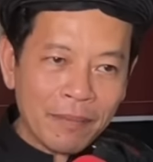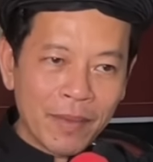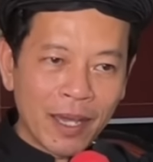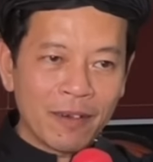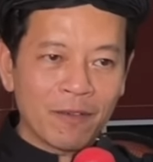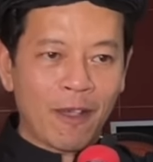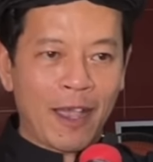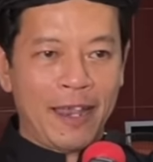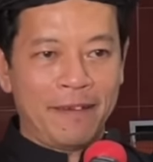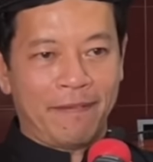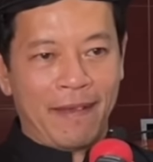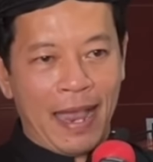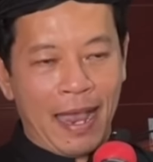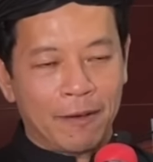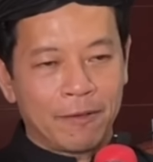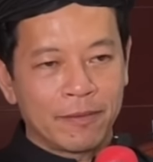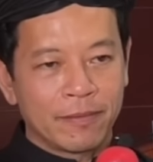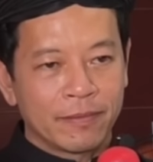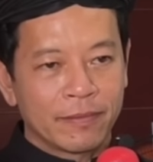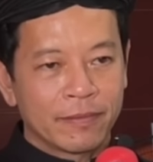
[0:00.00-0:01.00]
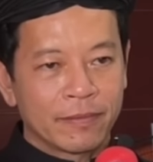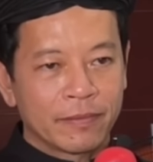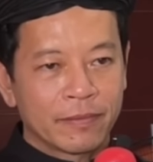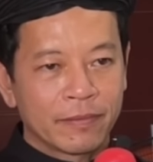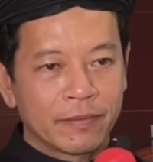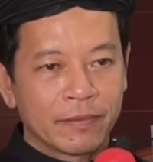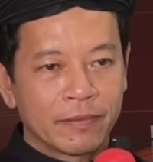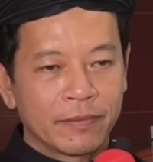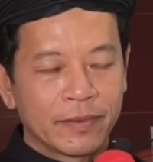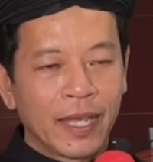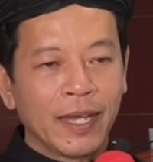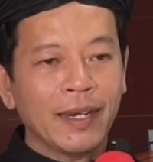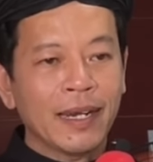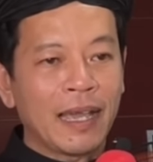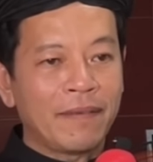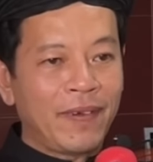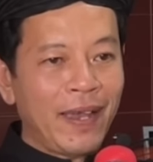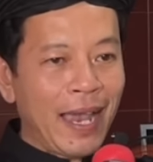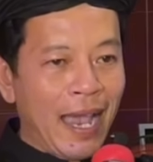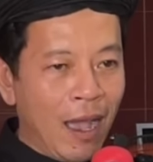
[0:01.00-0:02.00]
bên ngoài vào tức
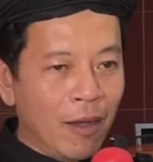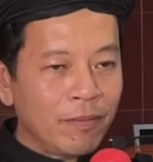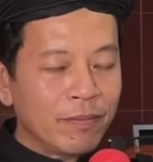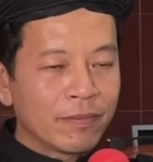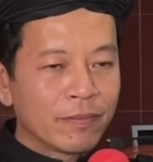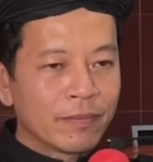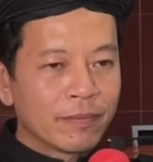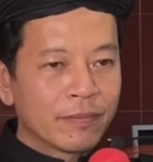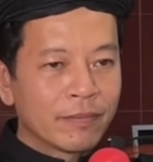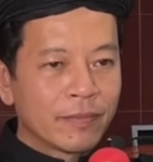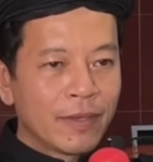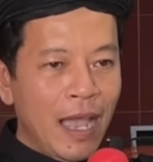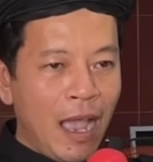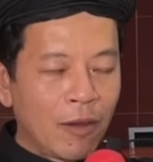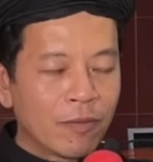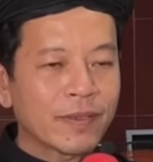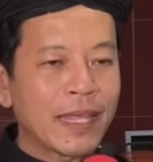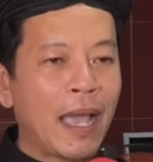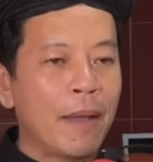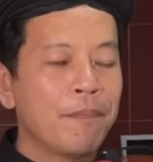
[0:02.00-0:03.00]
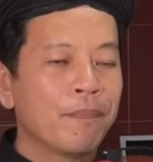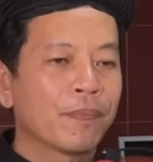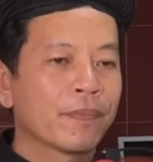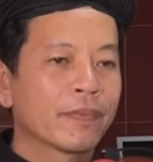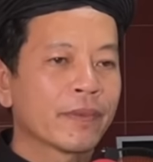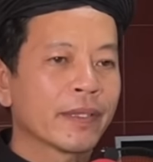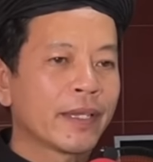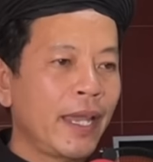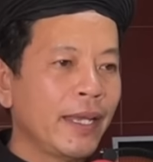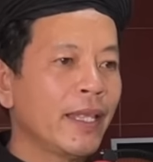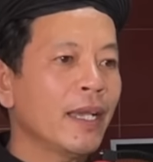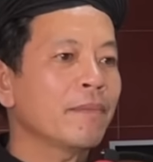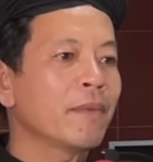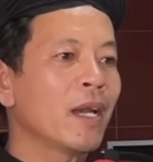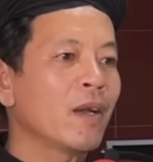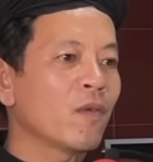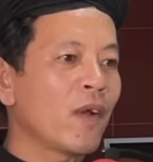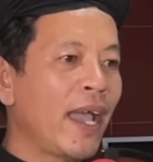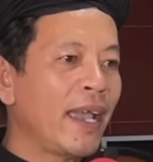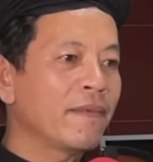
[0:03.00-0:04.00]
là phải học học tập kiến thức
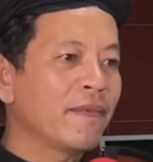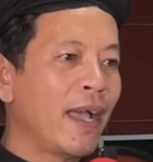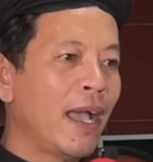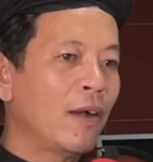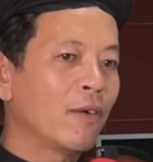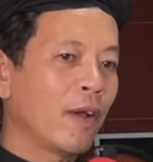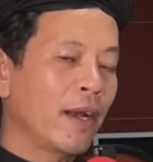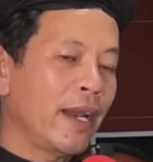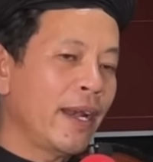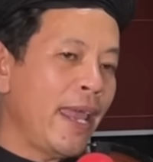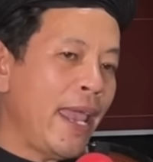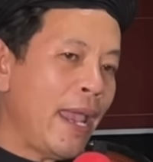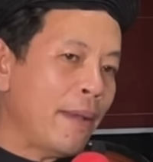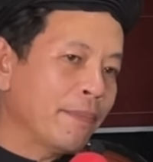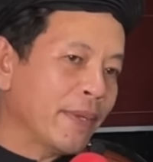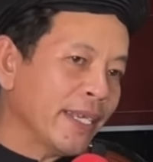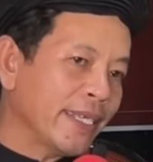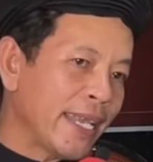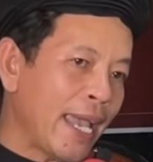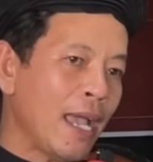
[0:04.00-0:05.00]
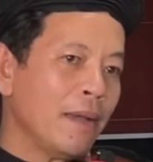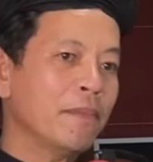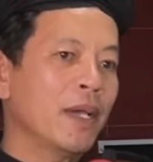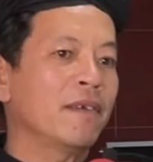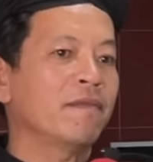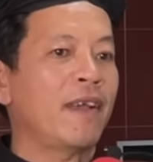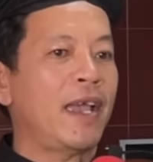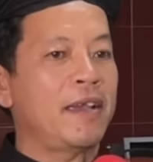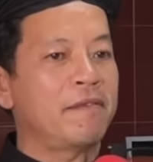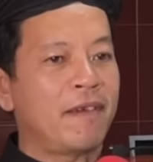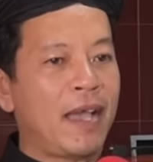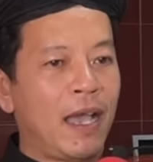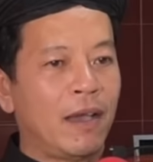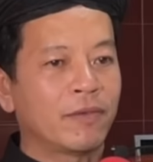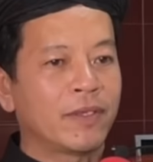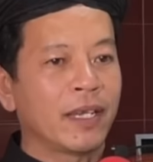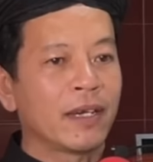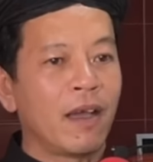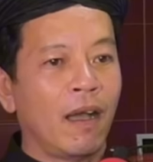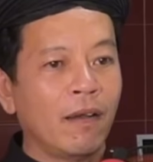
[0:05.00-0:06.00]
bên ngoài vào gọi là đem cái sáng bên ngoài
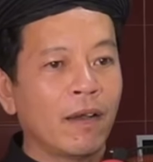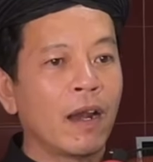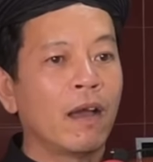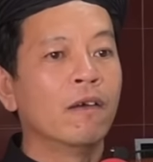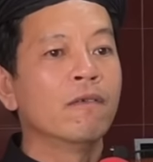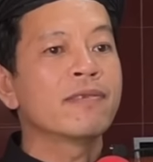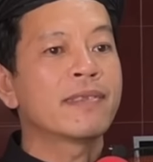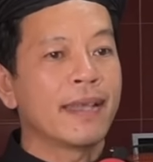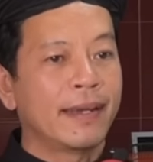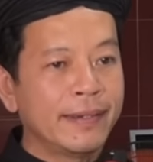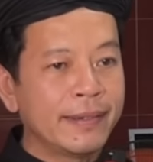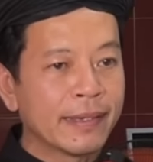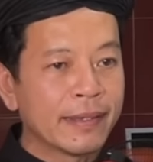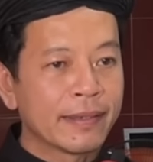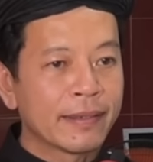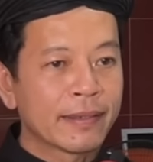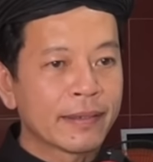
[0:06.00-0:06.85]
vào thì đó gọi là hữu sư